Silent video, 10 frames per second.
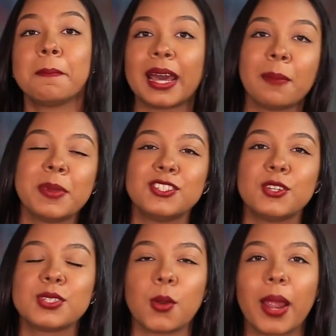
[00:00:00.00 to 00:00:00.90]
Para
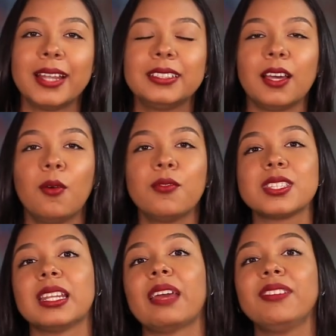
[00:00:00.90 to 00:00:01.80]
pedir o seu cartão,
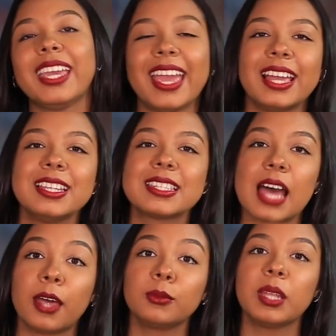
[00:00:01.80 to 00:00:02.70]
você deve
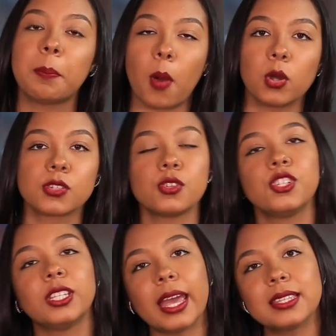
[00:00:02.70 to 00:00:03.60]
realizar um depósito
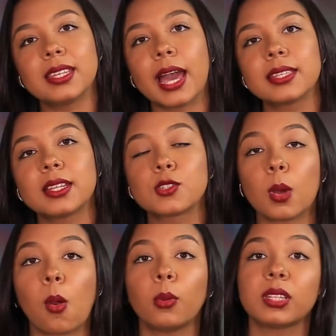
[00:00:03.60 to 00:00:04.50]
de 10 reais na
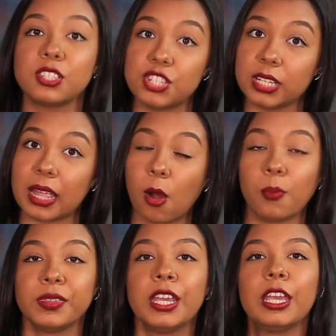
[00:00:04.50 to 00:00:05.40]
sua conta digital
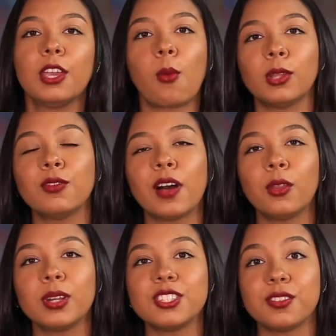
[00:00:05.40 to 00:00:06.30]
e, quando o
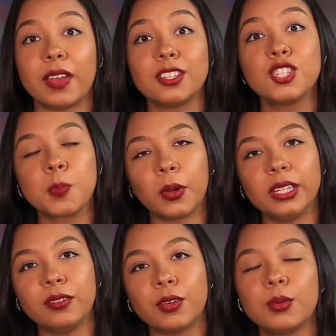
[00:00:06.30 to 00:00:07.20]
valor estiver
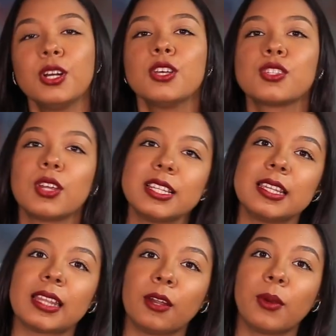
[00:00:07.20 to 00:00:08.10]
disponível,
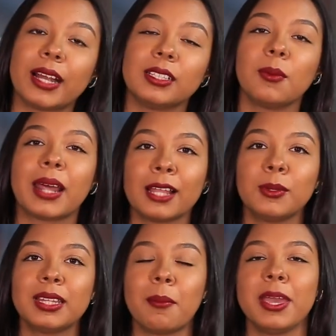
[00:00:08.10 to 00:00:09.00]
solicitar o cartão
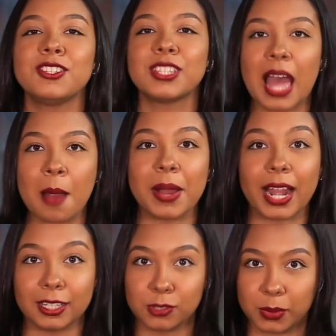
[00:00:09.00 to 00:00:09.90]
gratuitamente na aba
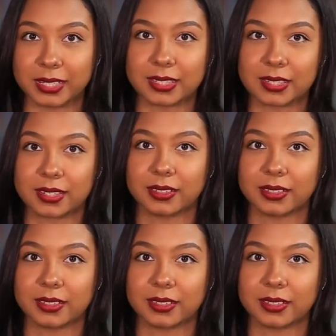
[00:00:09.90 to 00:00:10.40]
Cartões.